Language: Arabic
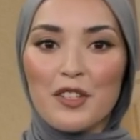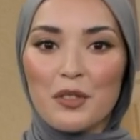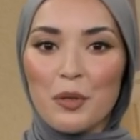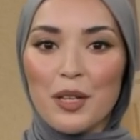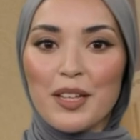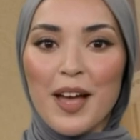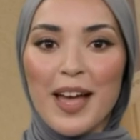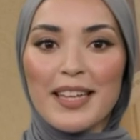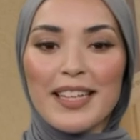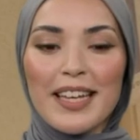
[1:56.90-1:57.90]

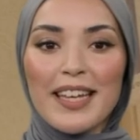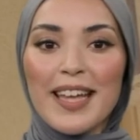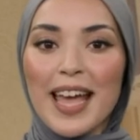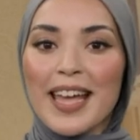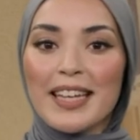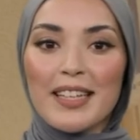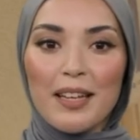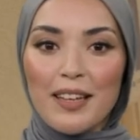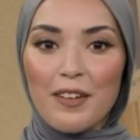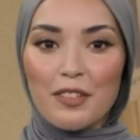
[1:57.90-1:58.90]
2it
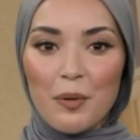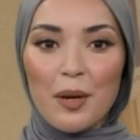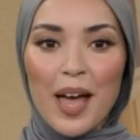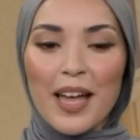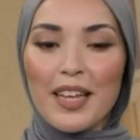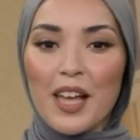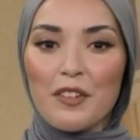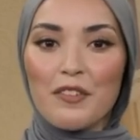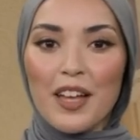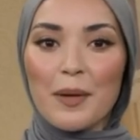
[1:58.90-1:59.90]
التي تحتوي على
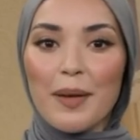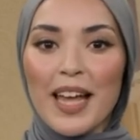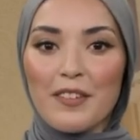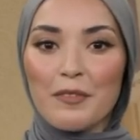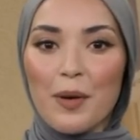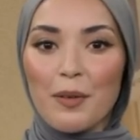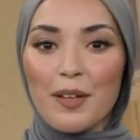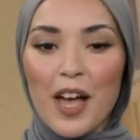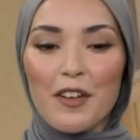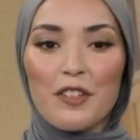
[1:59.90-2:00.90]
أكثر من ألف
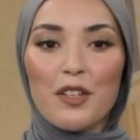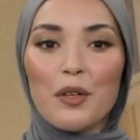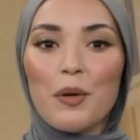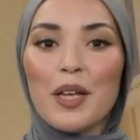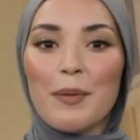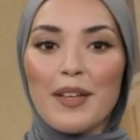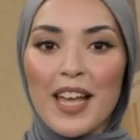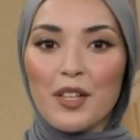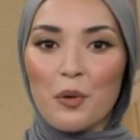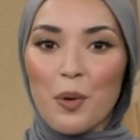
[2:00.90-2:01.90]
مقطع فيديو
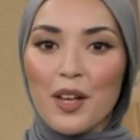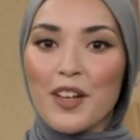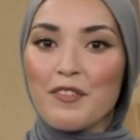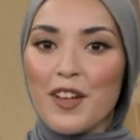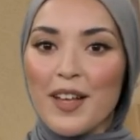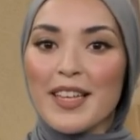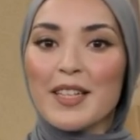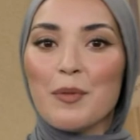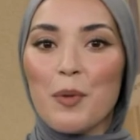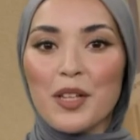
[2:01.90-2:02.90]
لميلانو والآثار
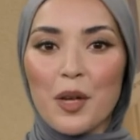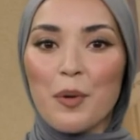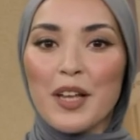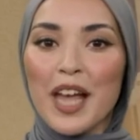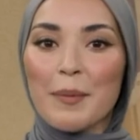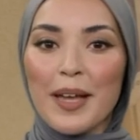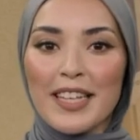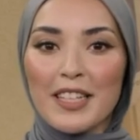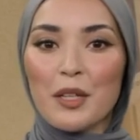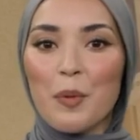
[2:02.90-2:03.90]
ودور
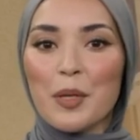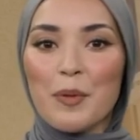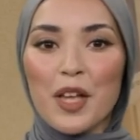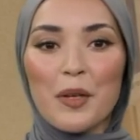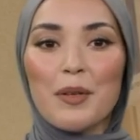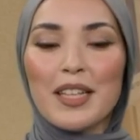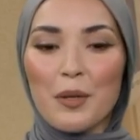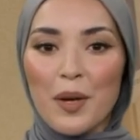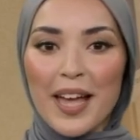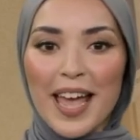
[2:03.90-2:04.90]
العبادة والمراقص
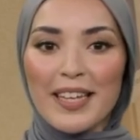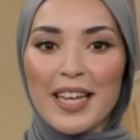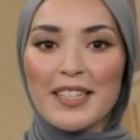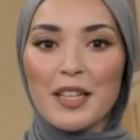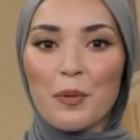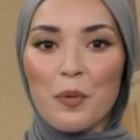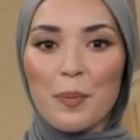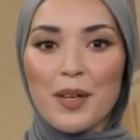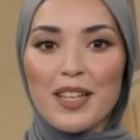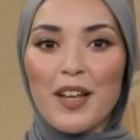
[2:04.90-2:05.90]
والحانات
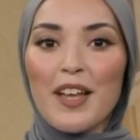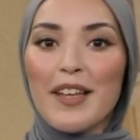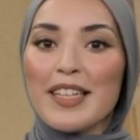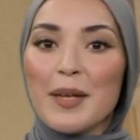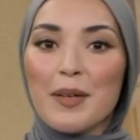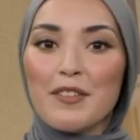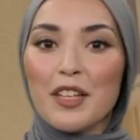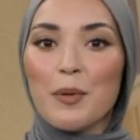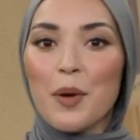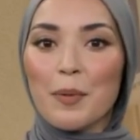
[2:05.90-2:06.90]
ومصانع
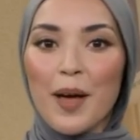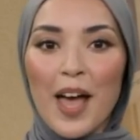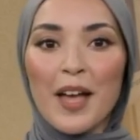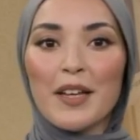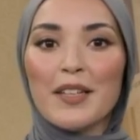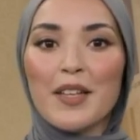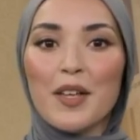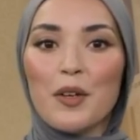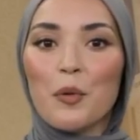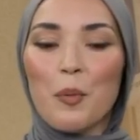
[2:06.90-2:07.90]
النبيذ
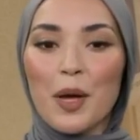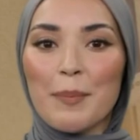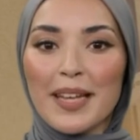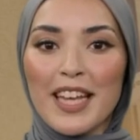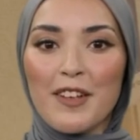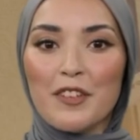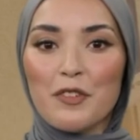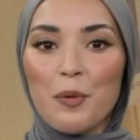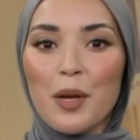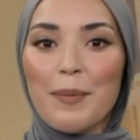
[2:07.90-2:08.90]
والمعارض. والمتاحف
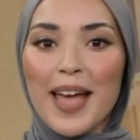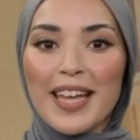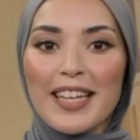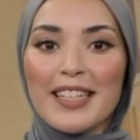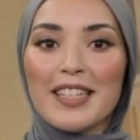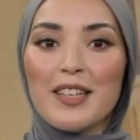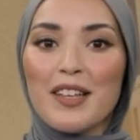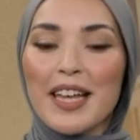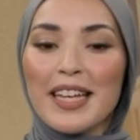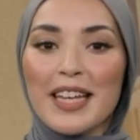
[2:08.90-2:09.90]
والمحلات
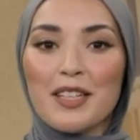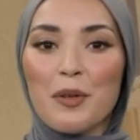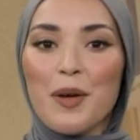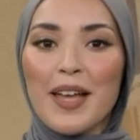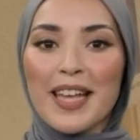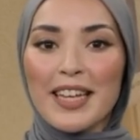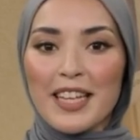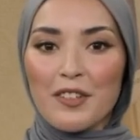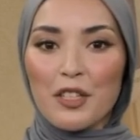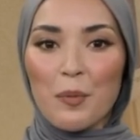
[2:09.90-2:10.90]
التجارية
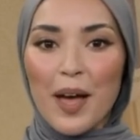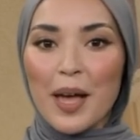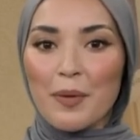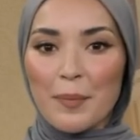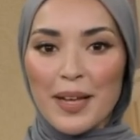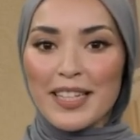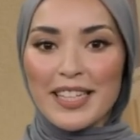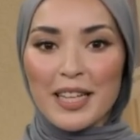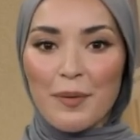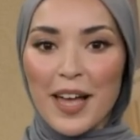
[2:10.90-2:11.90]
والحدائق وحمامات
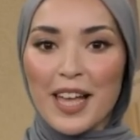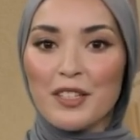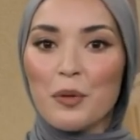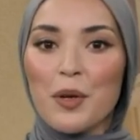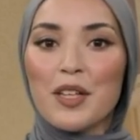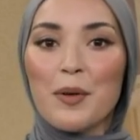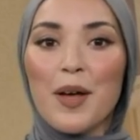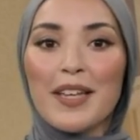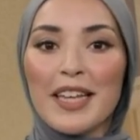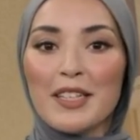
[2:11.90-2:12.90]
السباحة
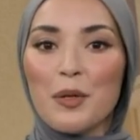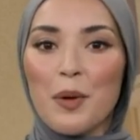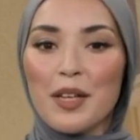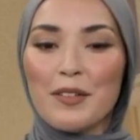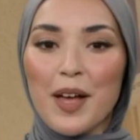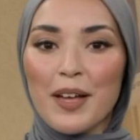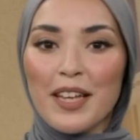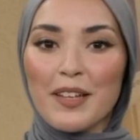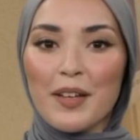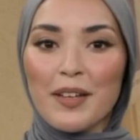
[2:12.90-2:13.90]
والتقاليد وللتاريخ